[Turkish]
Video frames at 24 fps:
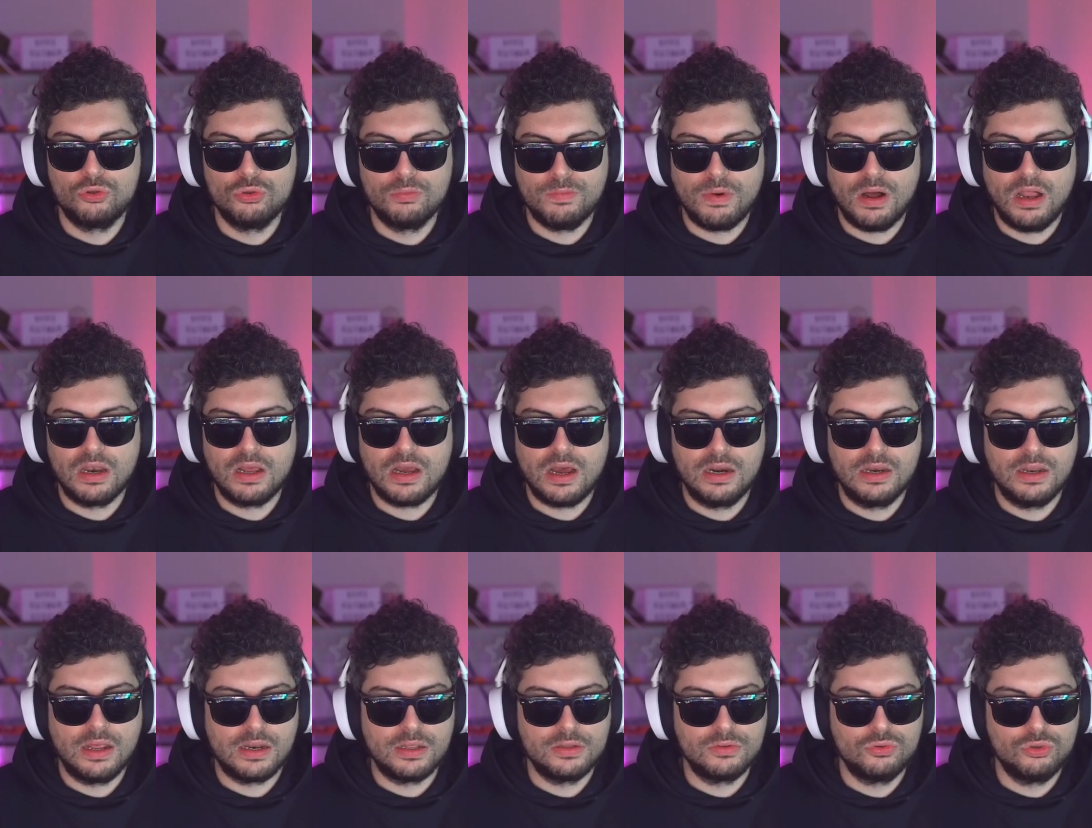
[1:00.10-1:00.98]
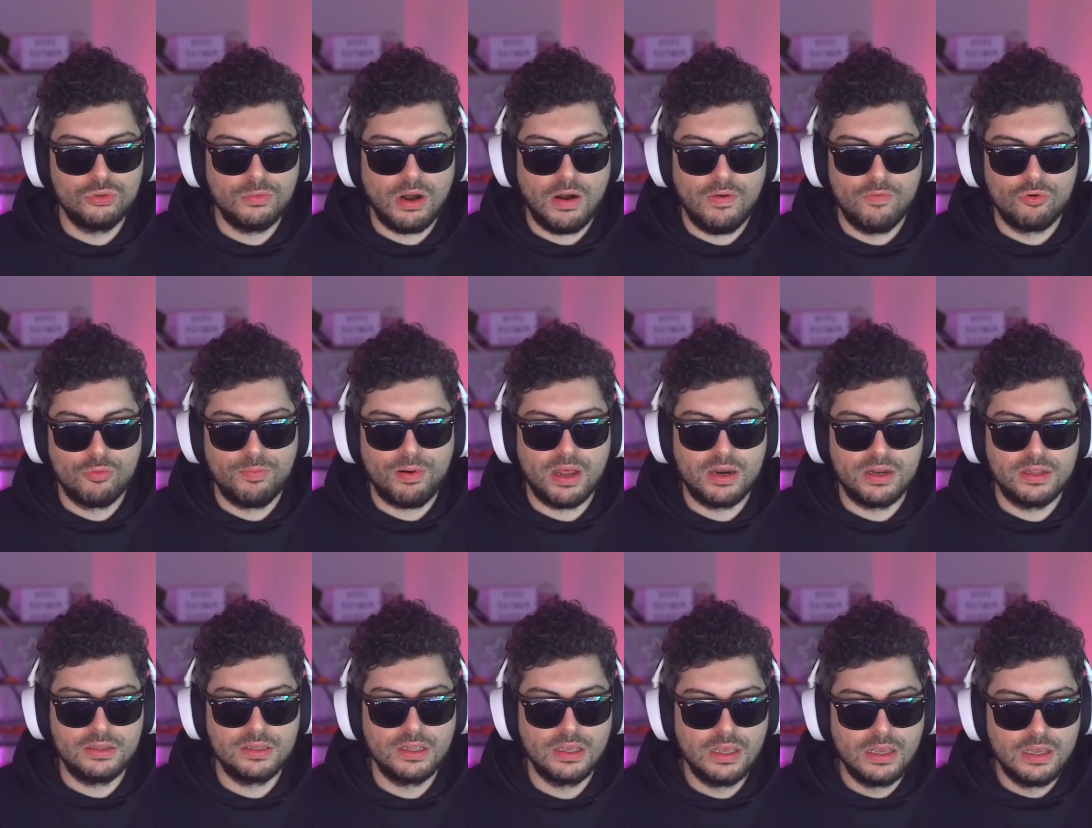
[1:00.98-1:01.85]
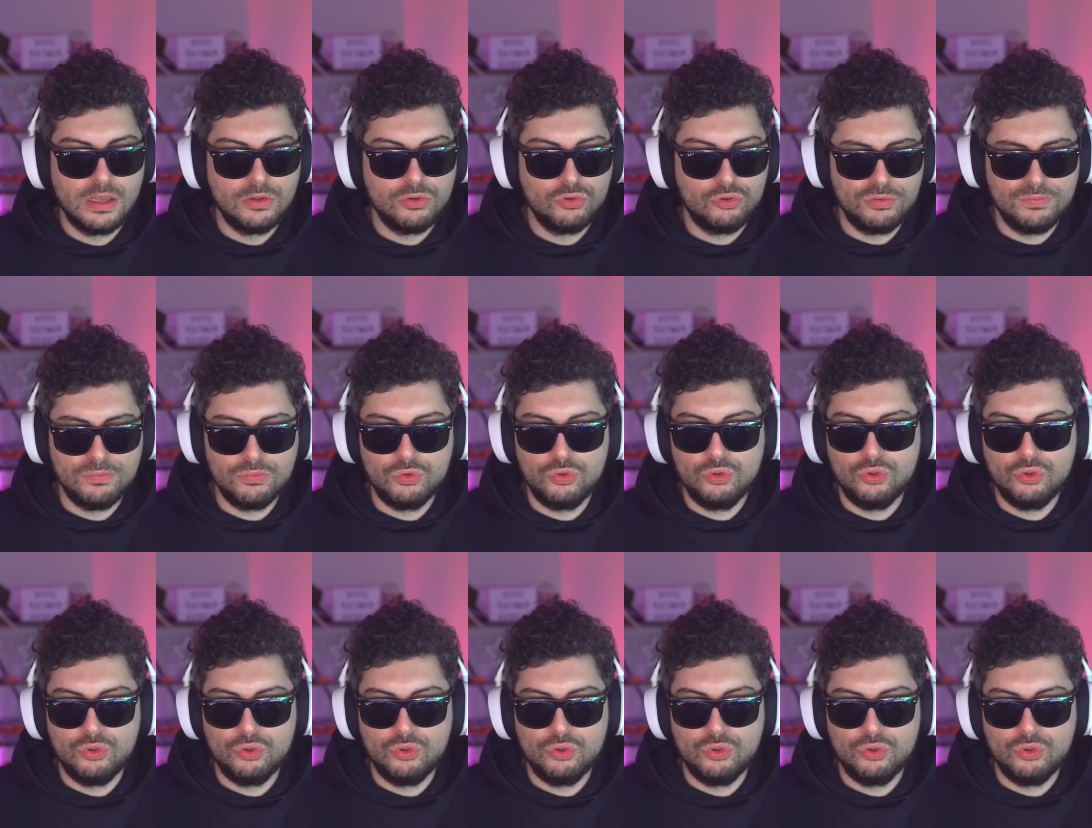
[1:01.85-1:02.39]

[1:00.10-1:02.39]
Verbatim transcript: tüm Balkanların, tüm Avrupa'nın Tüm